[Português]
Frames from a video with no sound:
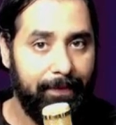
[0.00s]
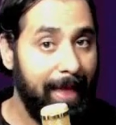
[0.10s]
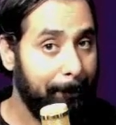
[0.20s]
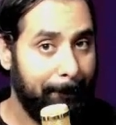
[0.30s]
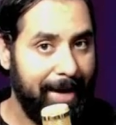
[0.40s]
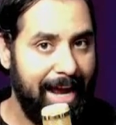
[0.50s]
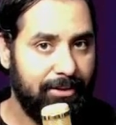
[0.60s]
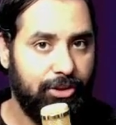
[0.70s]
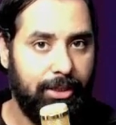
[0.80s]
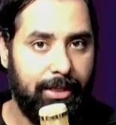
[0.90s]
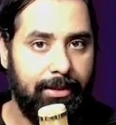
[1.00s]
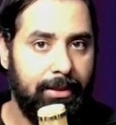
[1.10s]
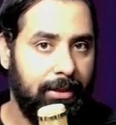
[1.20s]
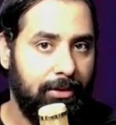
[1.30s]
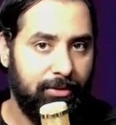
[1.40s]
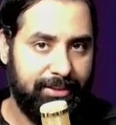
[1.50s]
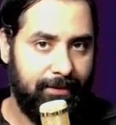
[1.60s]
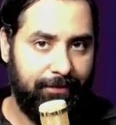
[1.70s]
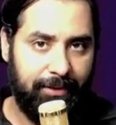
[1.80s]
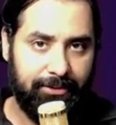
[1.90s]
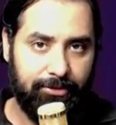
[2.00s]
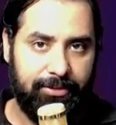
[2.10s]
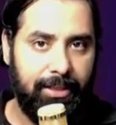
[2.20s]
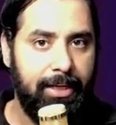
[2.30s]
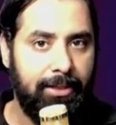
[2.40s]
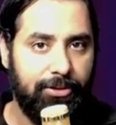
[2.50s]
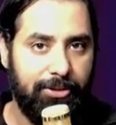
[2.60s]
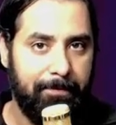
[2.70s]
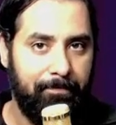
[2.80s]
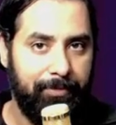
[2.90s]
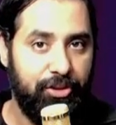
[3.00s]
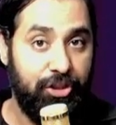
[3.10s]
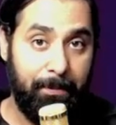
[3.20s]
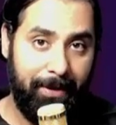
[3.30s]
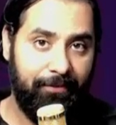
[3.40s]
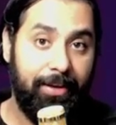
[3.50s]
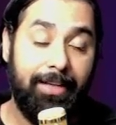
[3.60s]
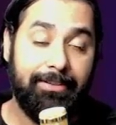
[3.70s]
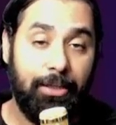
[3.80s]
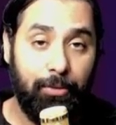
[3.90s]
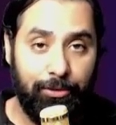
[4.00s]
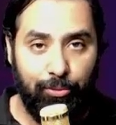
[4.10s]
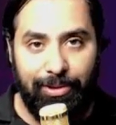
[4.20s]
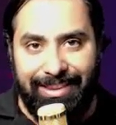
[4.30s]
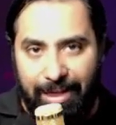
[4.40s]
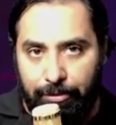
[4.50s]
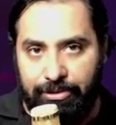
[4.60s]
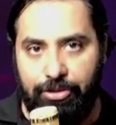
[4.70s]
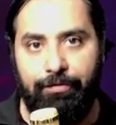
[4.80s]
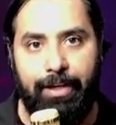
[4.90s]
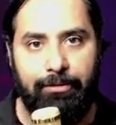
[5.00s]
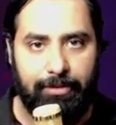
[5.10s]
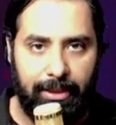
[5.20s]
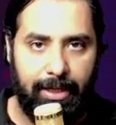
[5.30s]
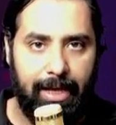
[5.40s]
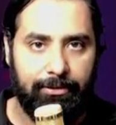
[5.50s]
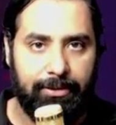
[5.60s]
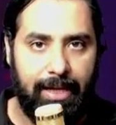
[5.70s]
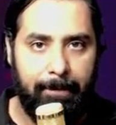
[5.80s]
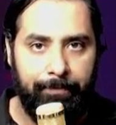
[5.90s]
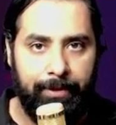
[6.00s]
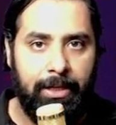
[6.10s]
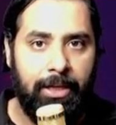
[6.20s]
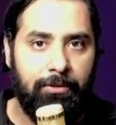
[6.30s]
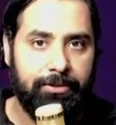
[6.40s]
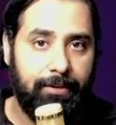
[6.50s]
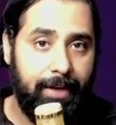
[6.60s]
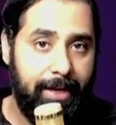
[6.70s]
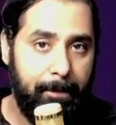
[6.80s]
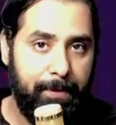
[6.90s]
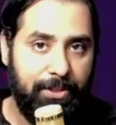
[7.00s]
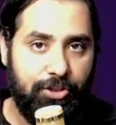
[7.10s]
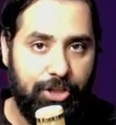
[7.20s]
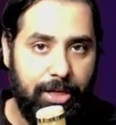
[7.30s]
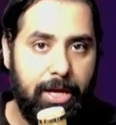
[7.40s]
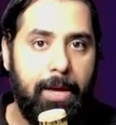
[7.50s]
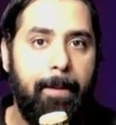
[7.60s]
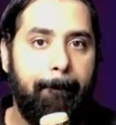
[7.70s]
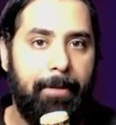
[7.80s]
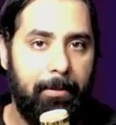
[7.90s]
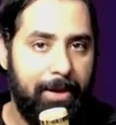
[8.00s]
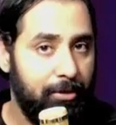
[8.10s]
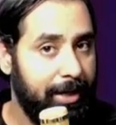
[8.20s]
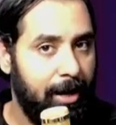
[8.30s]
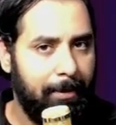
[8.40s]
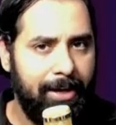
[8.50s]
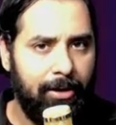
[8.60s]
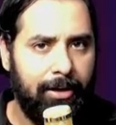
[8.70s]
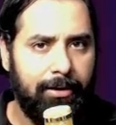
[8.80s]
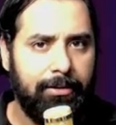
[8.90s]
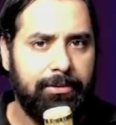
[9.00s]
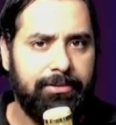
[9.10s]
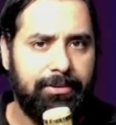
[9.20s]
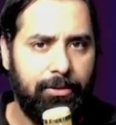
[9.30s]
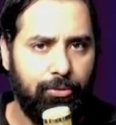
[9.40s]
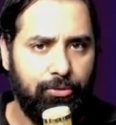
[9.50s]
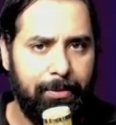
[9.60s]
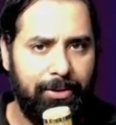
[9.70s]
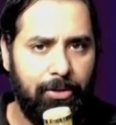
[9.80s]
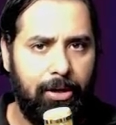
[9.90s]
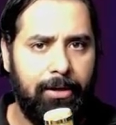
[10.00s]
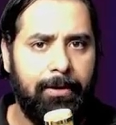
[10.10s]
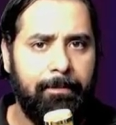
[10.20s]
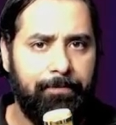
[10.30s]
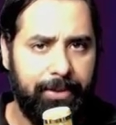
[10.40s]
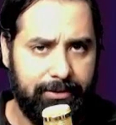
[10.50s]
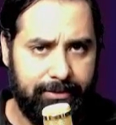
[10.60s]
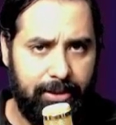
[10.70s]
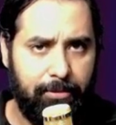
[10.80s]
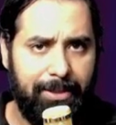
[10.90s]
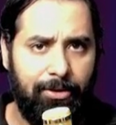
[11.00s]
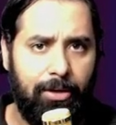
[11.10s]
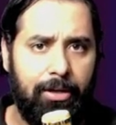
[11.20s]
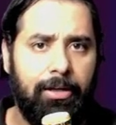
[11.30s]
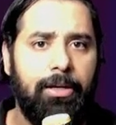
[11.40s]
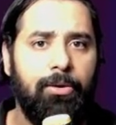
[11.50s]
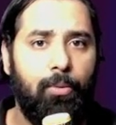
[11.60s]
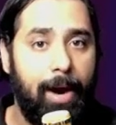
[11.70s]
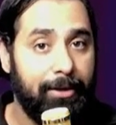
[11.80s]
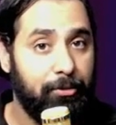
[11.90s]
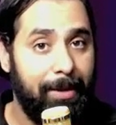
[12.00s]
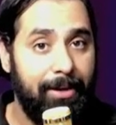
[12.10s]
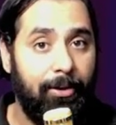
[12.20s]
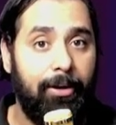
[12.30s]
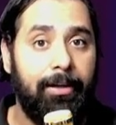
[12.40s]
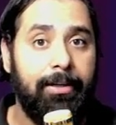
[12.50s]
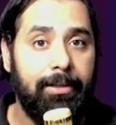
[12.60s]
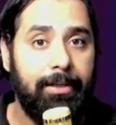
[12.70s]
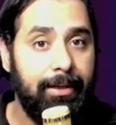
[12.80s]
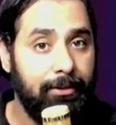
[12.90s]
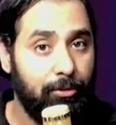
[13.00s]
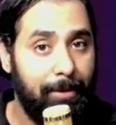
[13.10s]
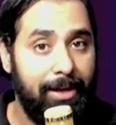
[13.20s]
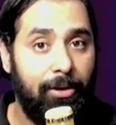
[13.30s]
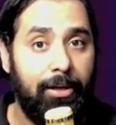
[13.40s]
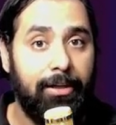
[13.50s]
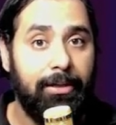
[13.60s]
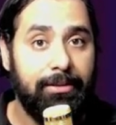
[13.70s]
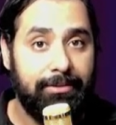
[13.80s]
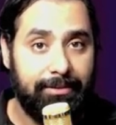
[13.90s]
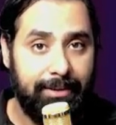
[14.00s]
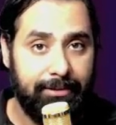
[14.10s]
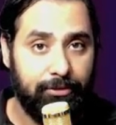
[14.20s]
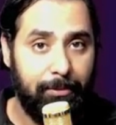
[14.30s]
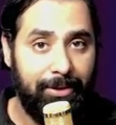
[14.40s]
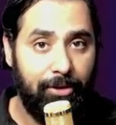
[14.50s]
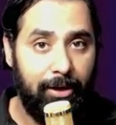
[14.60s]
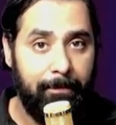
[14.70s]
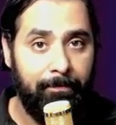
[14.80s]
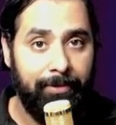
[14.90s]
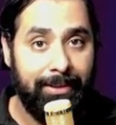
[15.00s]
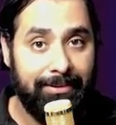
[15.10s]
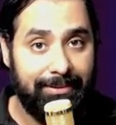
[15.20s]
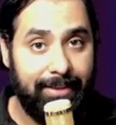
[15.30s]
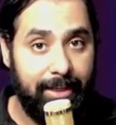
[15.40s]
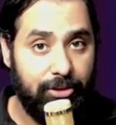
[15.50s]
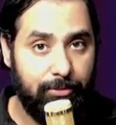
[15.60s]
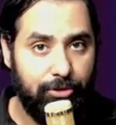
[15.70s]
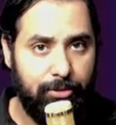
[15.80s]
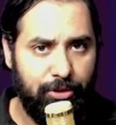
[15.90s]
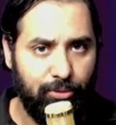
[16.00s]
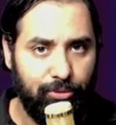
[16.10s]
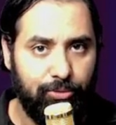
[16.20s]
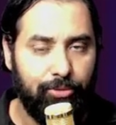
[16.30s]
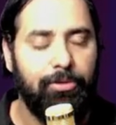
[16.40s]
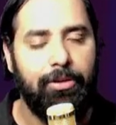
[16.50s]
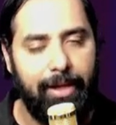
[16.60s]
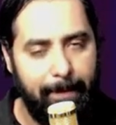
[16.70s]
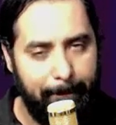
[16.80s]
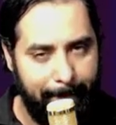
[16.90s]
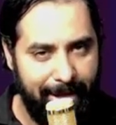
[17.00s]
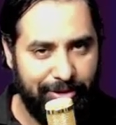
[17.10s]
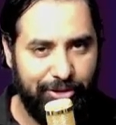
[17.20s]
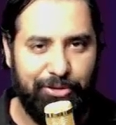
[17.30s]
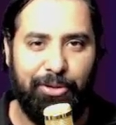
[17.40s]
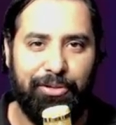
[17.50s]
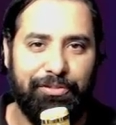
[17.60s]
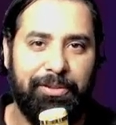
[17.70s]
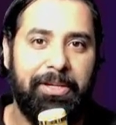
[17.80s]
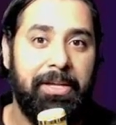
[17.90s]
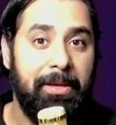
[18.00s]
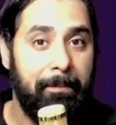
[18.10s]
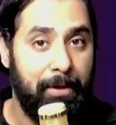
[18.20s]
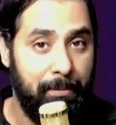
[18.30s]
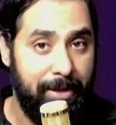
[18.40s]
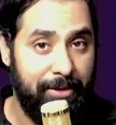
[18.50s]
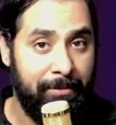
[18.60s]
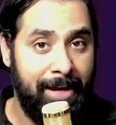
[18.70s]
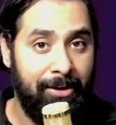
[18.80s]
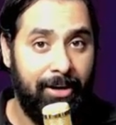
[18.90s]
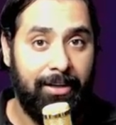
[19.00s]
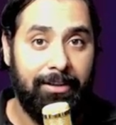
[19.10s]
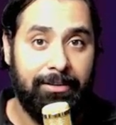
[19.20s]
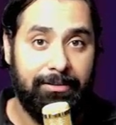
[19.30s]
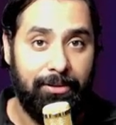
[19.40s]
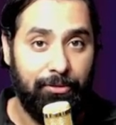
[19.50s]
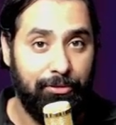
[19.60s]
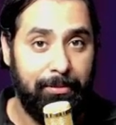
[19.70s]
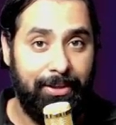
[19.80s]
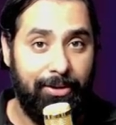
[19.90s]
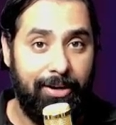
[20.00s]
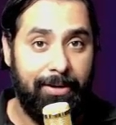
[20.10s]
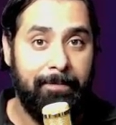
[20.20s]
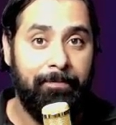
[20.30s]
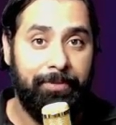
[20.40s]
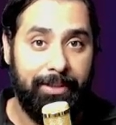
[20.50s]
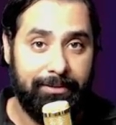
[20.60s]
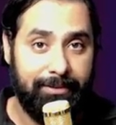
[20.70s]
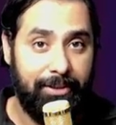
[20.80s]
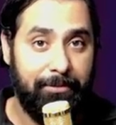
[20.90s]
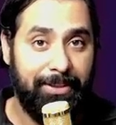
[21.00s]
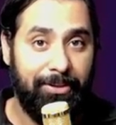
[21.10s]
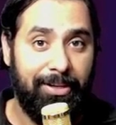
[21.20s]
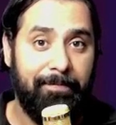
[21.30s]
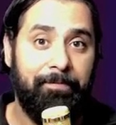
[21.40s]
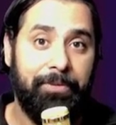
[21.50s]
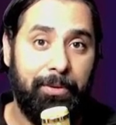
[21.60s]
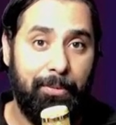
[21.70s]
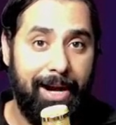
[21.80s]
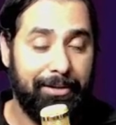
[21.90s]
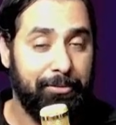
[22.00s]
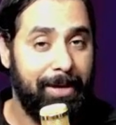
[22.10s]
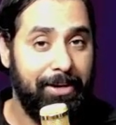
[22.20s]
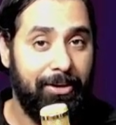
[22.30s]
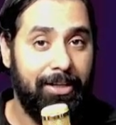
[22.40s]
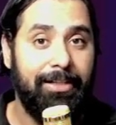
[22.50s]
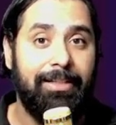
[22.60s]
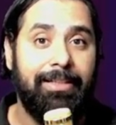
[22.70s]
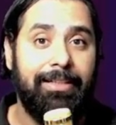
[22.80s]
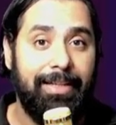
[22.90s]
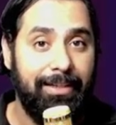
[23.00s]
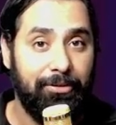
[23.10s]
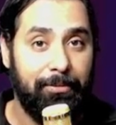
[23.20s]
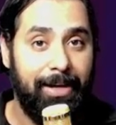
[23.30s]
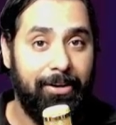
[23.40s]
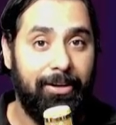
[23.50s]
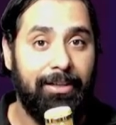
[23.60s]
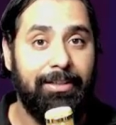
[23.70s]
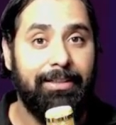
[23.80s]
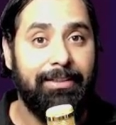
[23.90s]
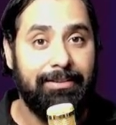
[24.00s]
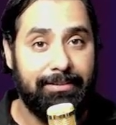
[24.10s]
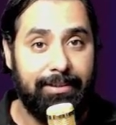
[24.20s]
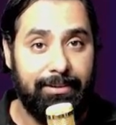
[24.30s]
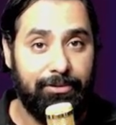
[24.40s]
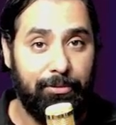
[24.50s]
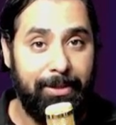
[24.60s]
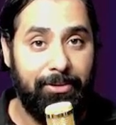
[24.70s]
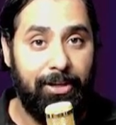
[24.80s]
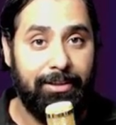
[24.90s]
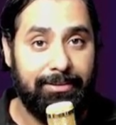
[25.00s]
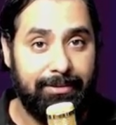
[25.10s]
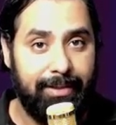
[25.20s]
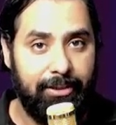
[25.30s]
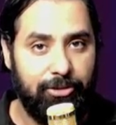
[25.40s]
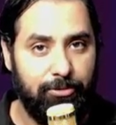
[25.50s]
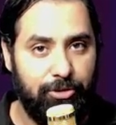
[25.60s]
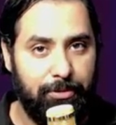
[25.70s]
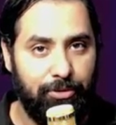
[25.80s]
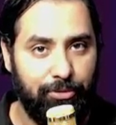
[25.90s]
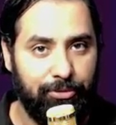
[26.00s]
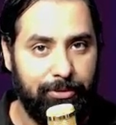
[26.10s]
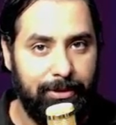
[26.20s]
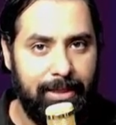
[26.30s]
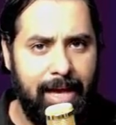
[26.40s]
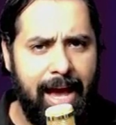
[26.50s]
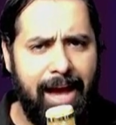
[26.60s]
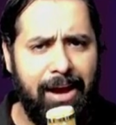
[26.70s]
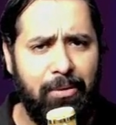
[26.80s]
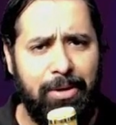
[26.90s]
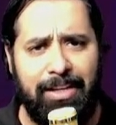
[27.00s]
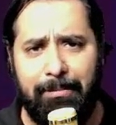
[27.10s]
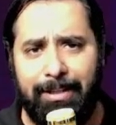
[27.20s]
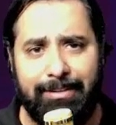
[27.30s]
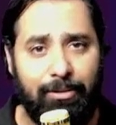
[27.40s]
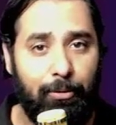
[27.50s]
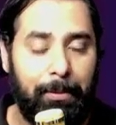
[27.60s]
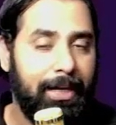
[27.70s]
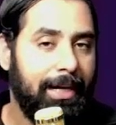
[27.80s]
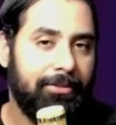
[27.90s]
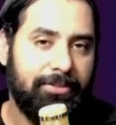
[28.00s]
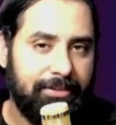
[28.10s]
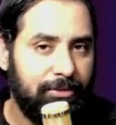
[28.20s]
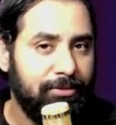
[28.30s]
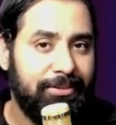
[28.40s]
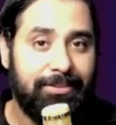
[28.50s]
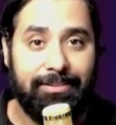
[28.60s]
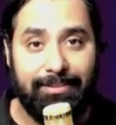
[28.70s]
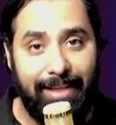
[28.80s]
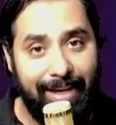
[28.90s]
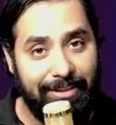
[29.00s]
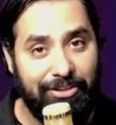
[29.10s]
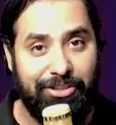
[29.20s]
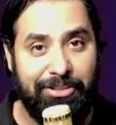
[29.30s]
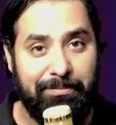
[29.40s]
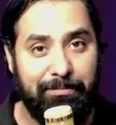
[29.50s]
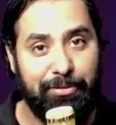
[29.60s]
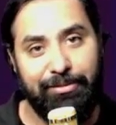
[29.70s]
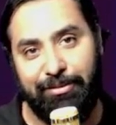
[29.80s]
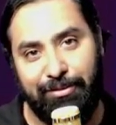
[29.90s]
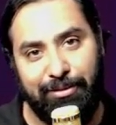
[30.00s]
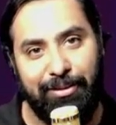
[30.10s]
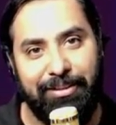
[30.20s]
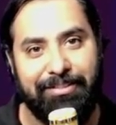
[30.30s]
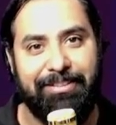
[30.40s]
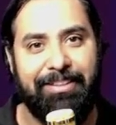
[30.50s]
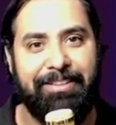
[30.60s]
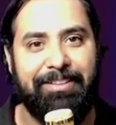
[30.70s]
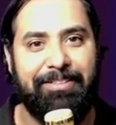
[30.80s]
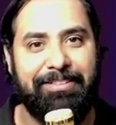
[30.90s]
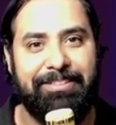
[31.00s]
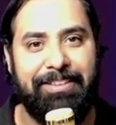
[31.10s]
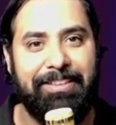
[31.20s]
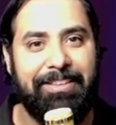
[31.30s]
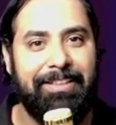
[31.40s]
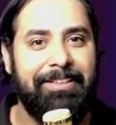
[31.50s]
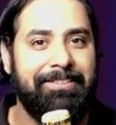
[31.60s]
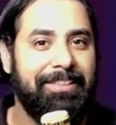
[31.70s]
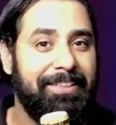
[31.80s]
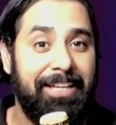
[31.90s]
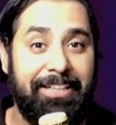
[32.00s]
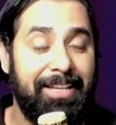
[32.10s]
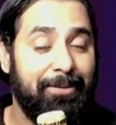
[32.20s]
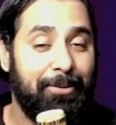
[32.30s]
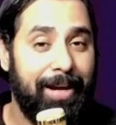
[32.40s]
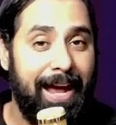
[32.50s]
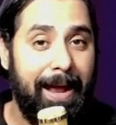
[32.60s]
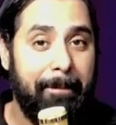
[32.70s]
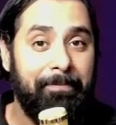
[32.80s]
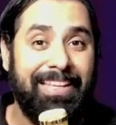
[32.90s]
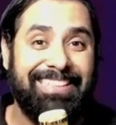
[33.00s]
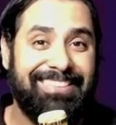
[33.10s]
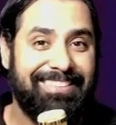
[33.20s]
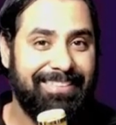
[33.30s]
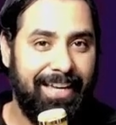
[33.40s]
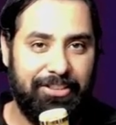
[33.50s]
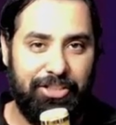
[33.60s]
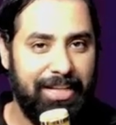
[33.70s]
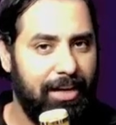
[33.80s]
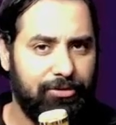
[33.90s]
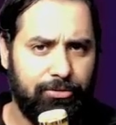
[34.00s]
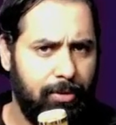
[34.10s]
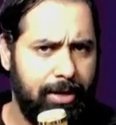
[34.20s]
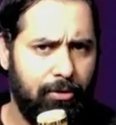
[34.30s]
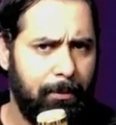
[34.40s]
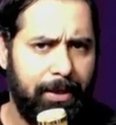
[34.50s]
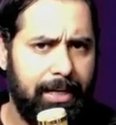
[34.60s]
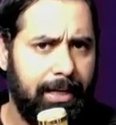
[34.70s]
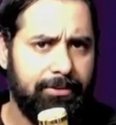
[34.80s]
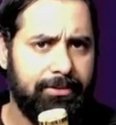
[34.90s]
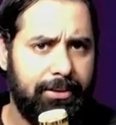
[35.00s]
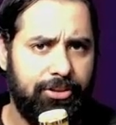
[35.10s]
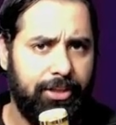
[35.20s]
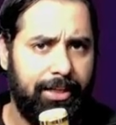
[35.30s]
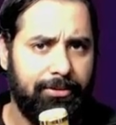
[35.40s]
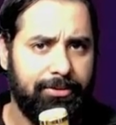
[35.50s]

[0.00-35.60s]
Na prática, você vai fazer o seguinte de preferência quando não estiver no teclado, tá? Você vai repetir primeiro grau maior, segundo menor, terceiro menor, quarto maior, quinto maior, sexto menor, sétimo diminuto. Repete de novo. Primeiro maior, segundo menor, terceiro menor, quarto maior, quinto maior, sexto menor, sétimo diminuto. Ah, William, mas é complicado. São sete posições, né? Então, assim, você tem que decorar 7 graus. Não é complicado 7 graus.